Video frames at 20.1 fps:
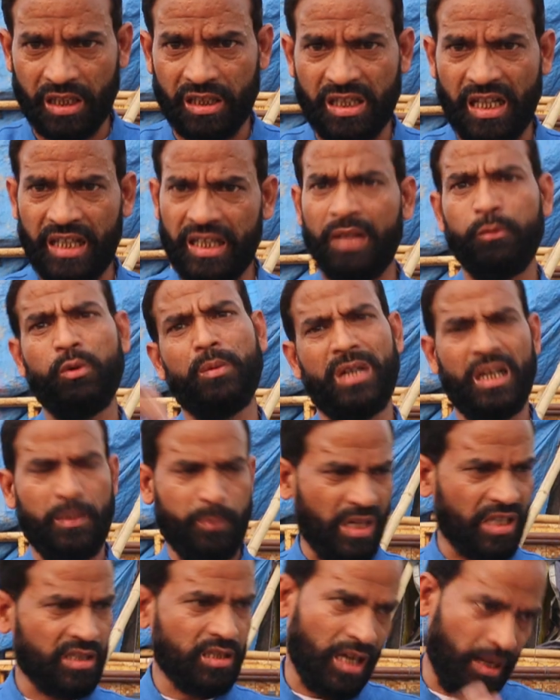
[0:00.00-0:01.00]
खींचा गया वो मेरे
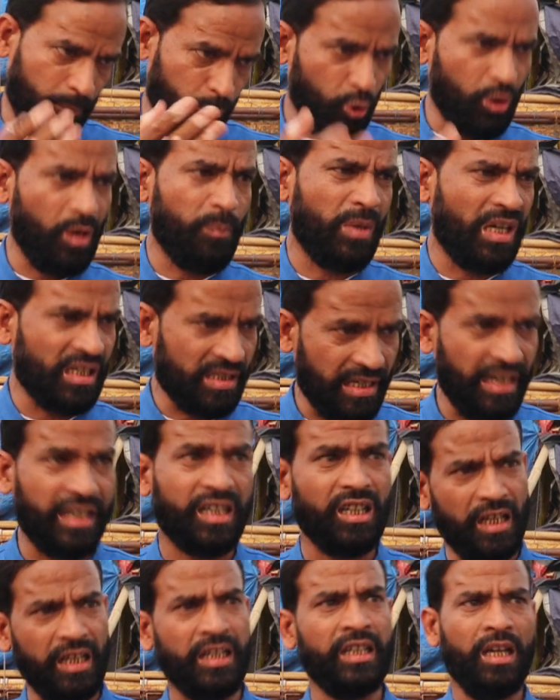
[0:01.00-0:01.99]
पास है आप लोग के पास है
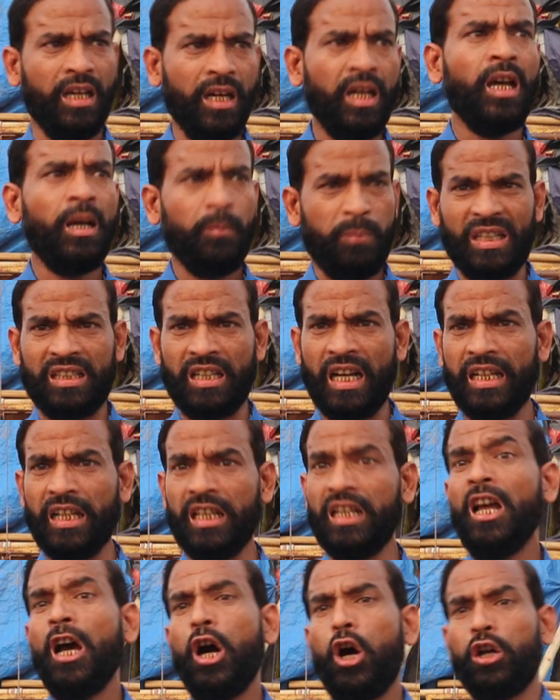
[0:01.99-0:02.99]
कि नहीं है पता
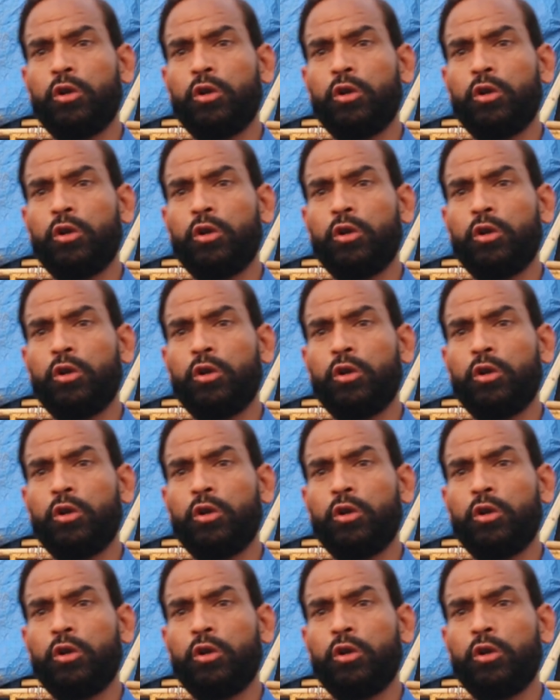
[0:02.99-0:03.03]
नहीं